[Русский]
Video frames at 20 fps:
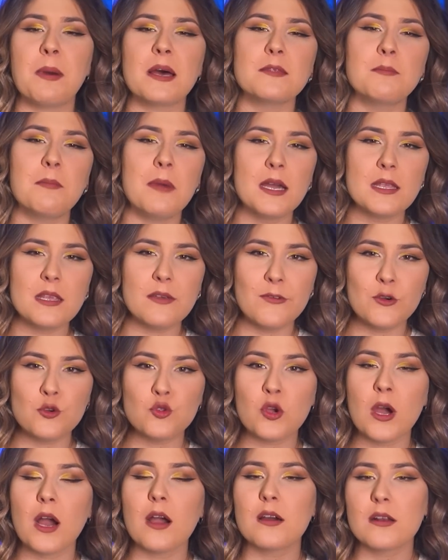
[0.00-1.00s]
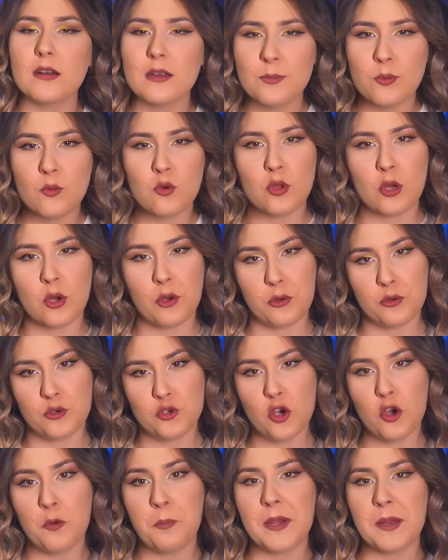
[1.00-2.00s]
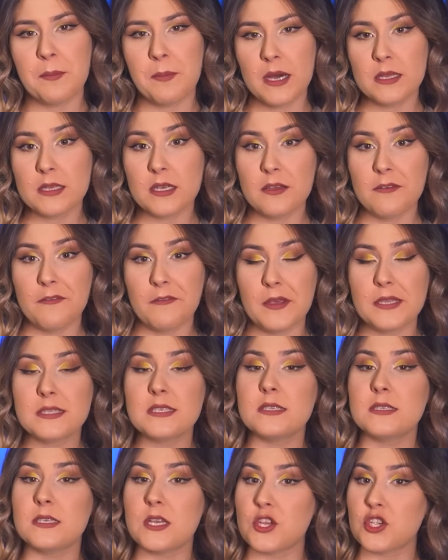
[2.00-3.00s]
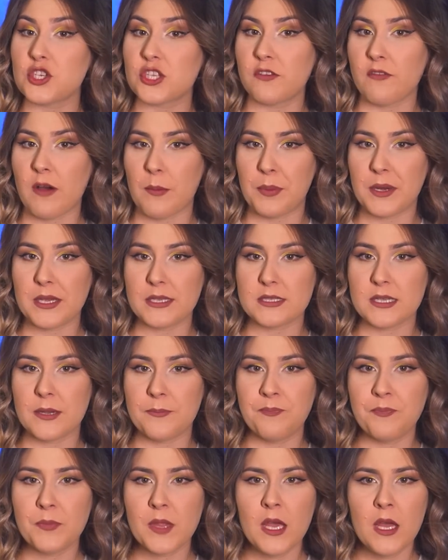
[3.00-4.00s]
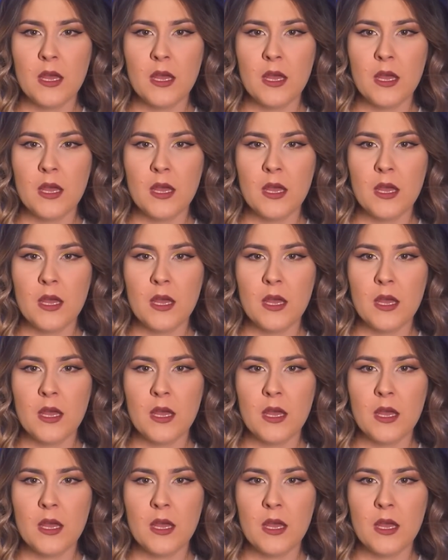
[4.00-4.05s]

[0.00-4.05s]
подманивают как рыбку на крючок приманкой в виде денежного приза.